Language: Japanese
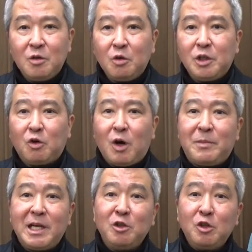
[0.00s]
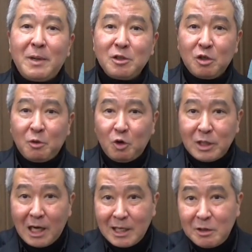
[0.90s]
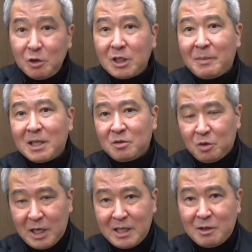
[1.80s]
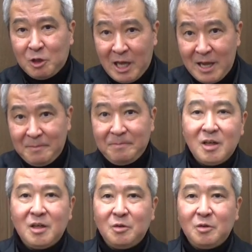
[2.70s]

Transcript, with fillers: 特にここはピアノの伴奏もこう流れるような伴奏系なので、